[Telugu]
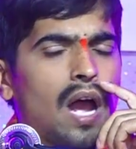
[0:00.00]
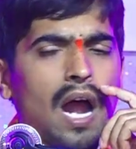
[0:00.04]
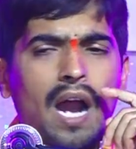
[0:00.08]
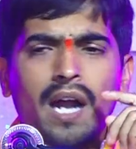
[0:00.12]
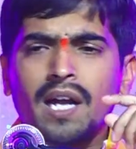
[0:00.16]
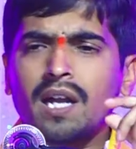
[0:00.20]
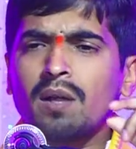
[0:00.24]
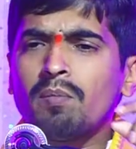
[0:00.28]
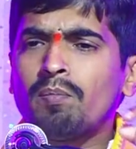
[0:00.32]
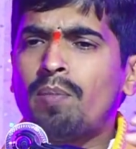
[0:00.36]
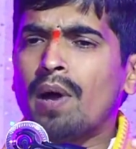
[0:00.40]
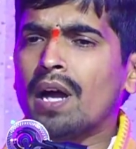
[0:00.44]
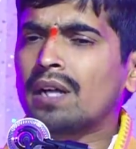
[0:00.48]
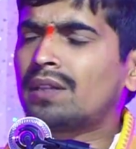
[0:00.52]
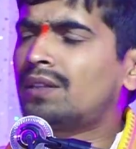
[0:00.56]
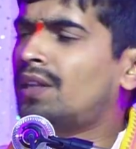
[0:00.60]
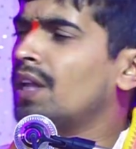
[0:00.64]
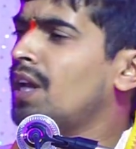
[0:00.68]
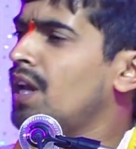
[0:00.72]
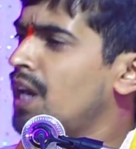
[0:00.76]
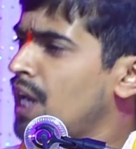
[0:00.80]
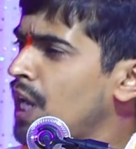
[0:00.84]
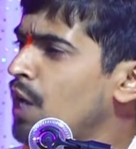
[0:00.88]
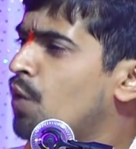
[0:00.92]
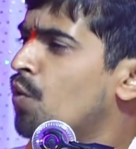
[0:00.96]
అంటే భక్తి
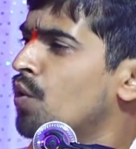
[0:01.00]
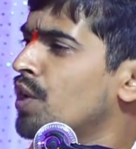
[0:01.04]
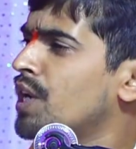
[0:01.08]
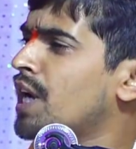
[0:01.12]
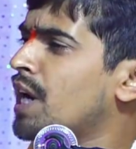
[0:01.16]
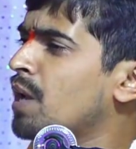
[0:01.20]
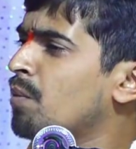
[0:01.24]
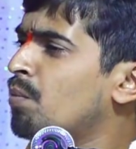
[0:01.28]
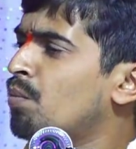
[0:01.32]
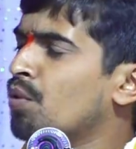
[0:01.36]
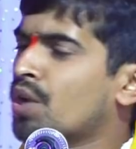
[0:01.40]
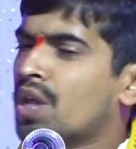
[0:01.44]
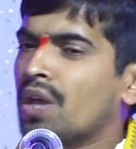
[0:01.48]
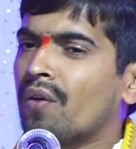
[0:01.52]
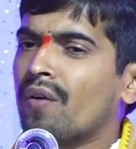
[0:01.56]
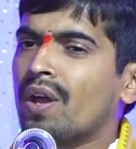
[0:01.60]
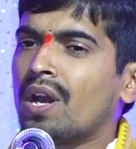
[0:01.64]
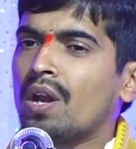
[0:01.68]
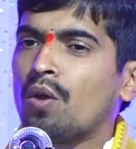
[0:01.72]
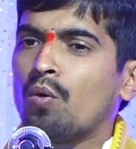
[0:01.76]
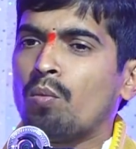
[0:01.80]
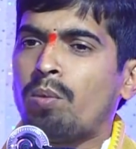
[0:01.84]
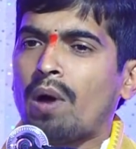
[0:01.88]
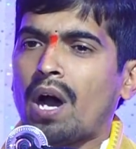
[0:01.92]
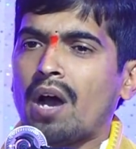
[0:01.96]
నీకుండడం
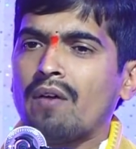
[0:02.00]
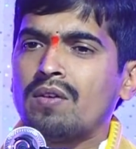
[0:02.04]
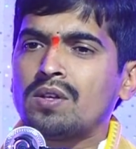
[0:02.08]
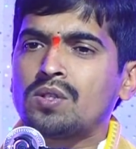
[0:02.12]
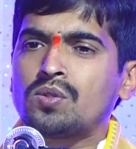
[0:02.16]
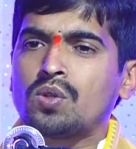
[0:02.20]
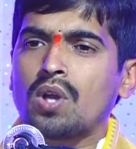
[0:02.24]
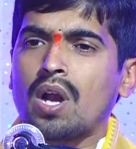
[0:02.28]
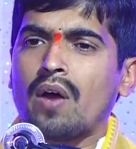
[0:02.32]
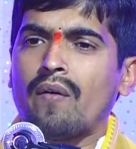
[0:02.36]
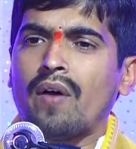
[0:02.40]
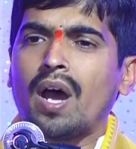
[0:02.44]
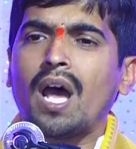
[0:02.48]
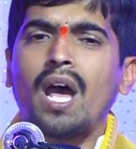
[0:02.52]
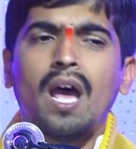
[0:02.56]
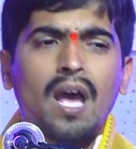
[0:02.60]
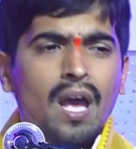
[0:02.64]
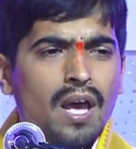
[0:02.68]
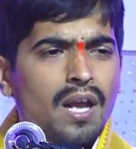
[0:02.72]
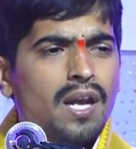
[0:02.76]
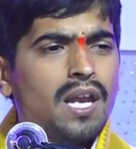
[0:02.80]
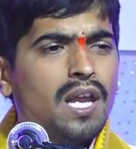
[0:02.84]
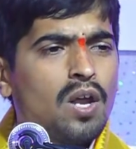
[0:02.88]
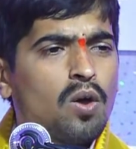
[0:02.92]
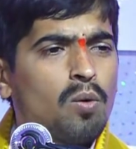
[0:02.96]
ముఖ్యమని నువ్వు భావిస్తున్నావా
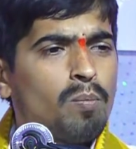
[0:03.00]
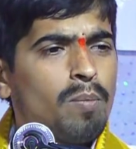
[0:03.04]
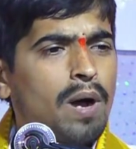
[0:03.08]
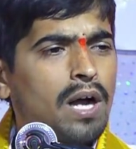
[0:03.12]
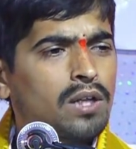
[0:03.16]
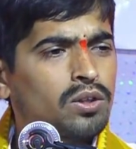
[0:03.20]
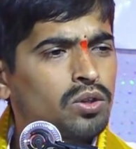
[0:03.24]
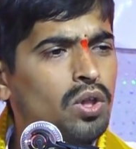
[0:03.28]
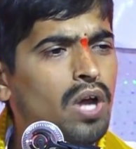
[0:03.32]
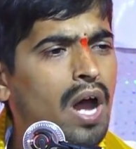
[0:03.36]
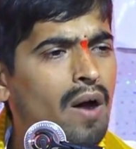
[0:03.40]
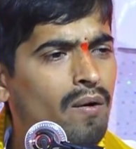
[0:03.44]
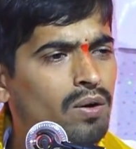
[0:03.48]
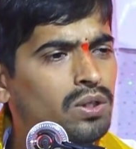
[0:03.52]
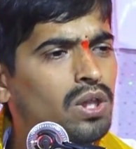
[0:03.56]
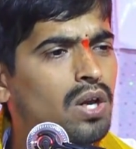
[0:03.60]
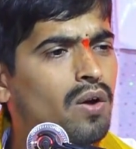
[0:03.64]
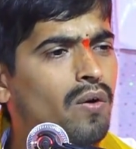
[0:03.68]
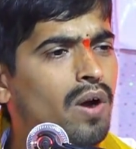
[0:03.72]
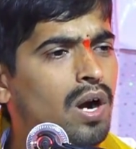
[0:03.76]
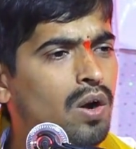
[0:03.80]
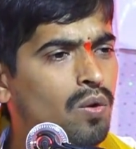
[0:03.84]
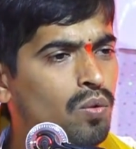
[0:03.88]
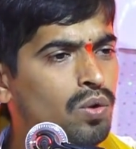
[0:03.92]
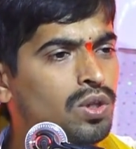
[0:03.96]
నీకు భక్తి అవతల
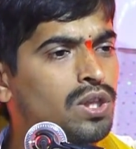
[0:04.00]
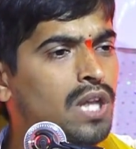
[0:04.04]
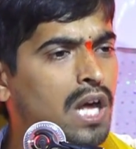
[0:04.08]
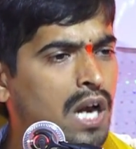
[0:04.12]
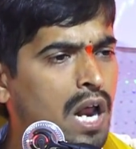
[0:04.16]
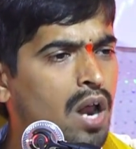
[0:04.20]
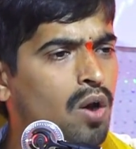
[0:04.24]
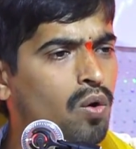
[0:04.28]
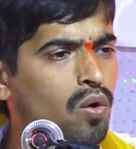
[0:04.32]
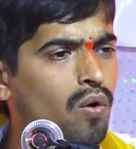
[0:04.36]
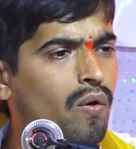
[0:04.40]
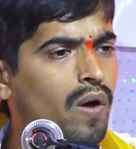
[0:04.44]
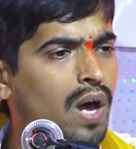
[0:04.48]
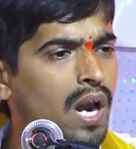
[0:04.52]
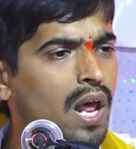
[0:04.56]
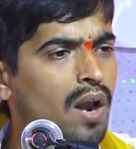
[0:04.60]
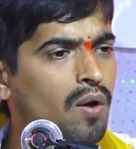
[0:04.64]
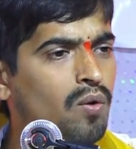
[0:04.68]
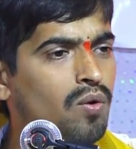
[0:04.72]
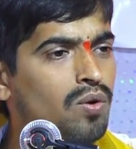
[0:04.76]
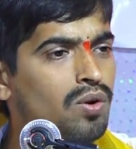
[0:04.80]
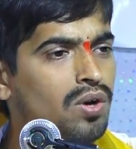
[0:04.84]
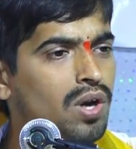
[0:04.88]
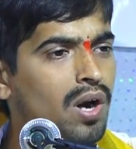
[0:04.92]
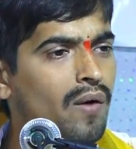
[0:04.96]
వాళ్ళు ఉందని అనుకోవాలి
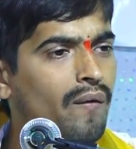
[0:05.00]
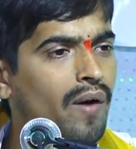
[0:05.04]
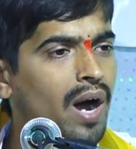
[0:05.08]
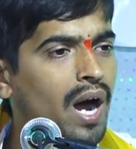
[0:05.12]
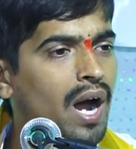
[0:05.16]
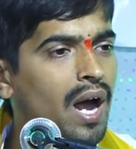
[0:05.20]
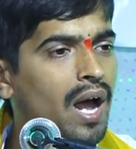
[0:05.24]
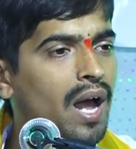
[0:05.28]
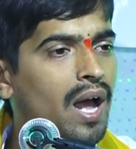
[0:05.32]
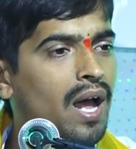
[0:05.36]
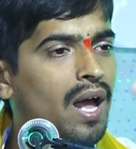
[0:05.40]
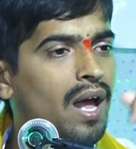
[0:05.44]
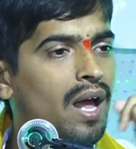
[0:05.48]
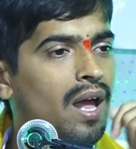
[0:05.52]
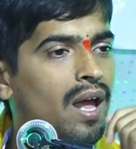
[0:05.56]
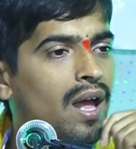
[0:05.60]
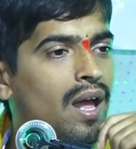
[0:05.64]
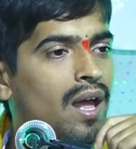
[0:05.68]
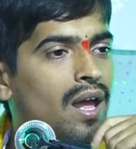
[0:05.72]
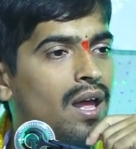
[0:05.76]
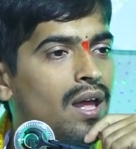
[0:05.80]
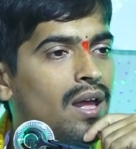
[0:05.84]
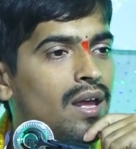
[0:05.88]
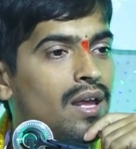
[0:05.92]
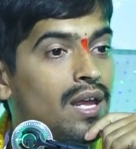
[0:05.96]
అనుకుంటున్నావా
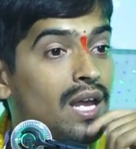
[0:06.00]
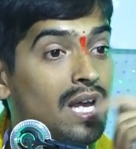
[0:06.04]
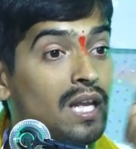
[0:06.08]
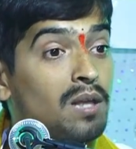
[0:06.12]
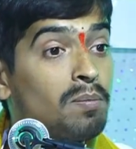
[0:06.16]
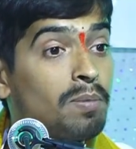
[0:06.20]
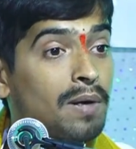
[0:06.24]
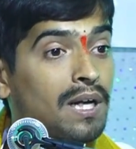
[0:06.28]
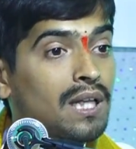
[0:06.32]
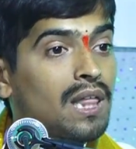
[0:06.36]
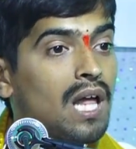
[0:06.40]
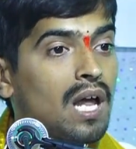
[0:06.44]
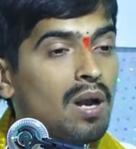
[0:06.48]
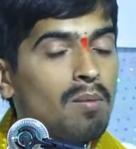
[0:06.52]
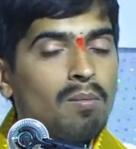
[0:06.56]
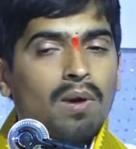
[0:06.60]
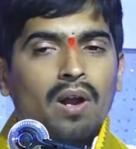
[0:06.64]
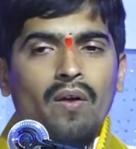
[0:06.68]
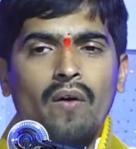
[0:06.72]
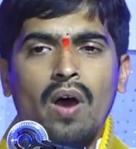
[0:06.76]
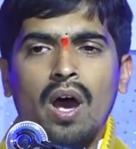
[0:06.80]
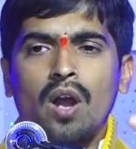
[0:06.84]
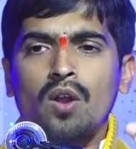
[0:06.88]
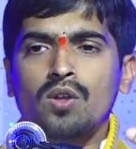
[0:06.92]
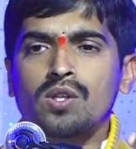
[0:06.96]
ఏది ప్రధానం
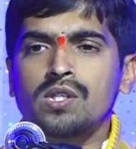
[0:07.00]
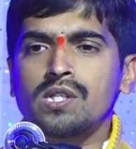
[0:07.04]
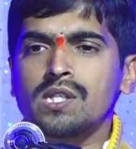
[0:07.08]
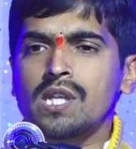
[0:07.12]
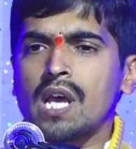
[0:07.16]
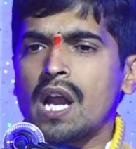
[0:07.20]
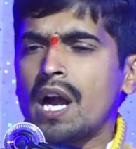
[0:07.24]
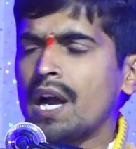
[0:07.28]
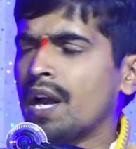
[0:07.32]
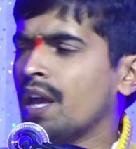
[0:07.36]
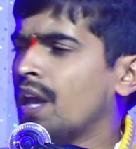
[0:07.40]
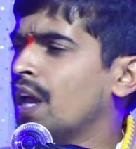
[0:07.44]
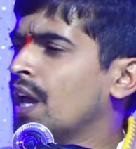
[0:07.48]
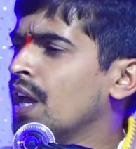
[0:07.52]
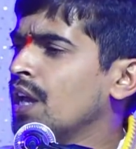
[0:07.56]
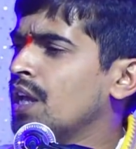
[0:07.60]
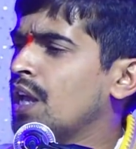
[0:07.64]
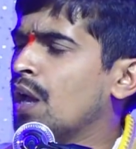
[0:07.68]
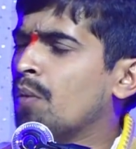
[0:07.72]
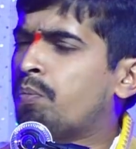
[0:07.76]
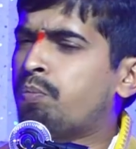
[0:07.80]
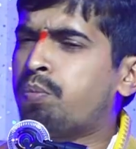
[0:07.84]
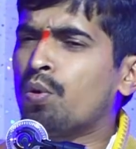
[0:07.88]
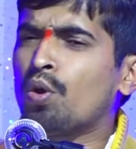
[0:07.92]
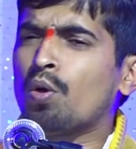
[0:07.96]
మనం ఆలోచించాలండి
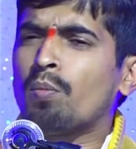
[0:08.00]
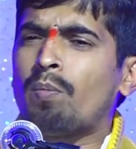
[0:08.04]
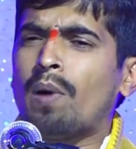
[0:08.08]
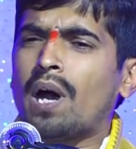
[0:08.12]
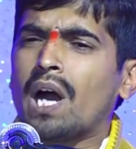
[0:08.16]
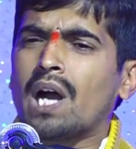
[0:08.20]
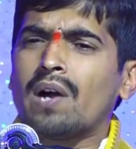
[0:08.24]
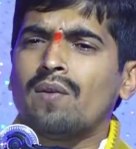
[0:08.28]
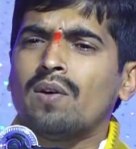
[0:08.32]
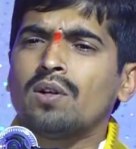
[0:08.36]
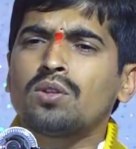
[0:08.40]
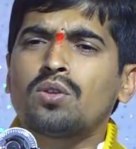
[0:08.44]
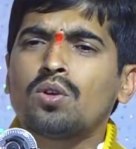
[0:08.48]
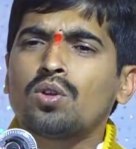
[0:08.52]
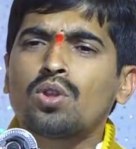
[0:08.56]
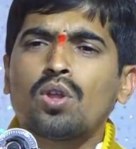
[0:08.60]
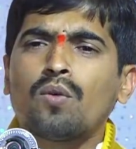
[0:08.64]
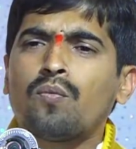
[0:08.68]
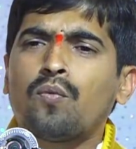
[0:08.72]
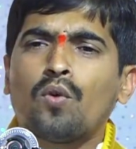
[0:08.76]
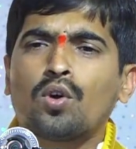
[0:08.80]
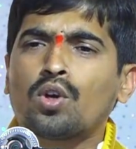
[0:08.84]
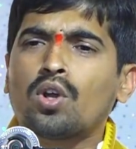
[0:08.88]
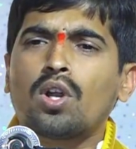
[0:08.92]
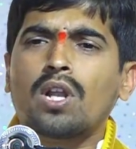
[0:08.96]
ఎప్పుడు భగవంతుడితో
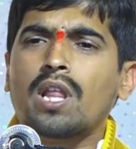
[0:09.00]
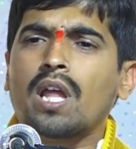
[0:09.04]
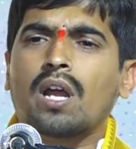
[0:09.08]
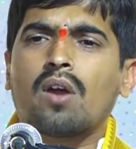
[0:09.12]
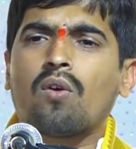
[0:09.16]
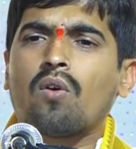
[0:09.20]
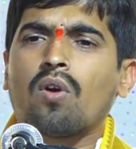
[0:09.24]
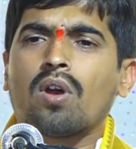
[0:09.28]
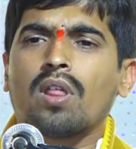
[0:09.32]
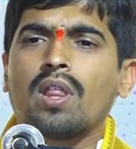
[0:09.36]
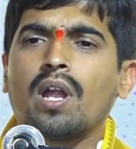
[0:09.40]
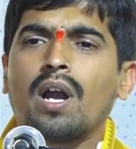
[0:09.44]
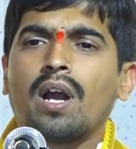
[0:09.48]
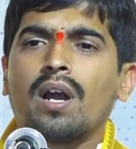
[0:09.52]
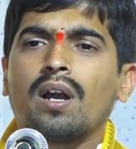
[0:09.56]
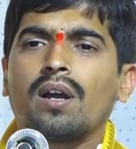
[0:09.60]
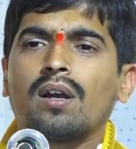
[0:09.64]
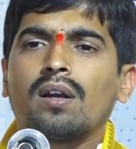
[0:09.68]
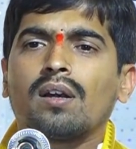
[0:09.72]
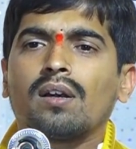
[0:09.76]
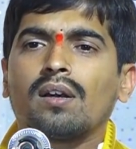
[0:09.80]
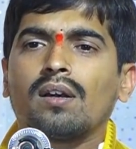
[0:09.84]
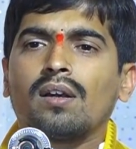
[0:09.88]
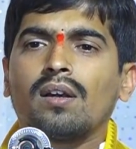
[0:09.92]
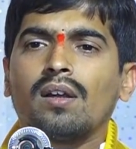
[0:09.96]
ఫోటోలు ఎక్కకూడదు
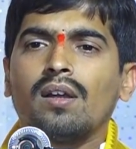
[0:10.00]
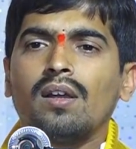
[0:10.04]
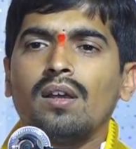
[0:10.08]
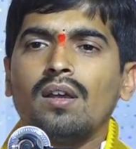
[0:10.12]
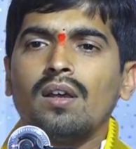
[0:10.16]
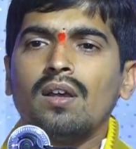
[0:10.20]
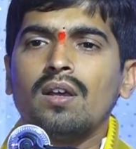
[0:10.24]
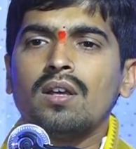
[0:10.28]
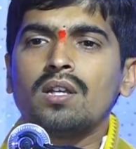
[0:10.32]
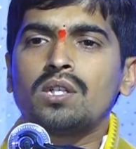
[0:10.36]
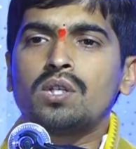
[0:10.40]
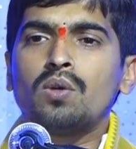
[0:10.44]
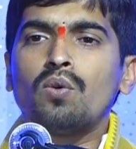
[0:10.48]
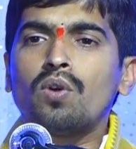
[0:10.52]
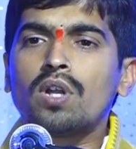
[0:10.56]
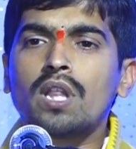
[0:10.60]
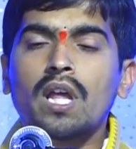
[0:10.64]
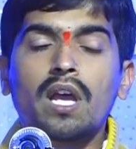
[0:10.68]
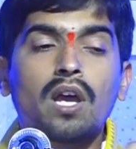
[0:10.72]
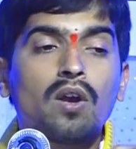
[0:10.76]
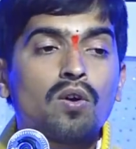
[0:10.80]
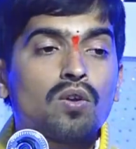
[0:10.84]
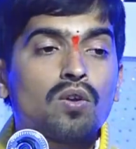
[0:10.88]
శివుడి దగ్గర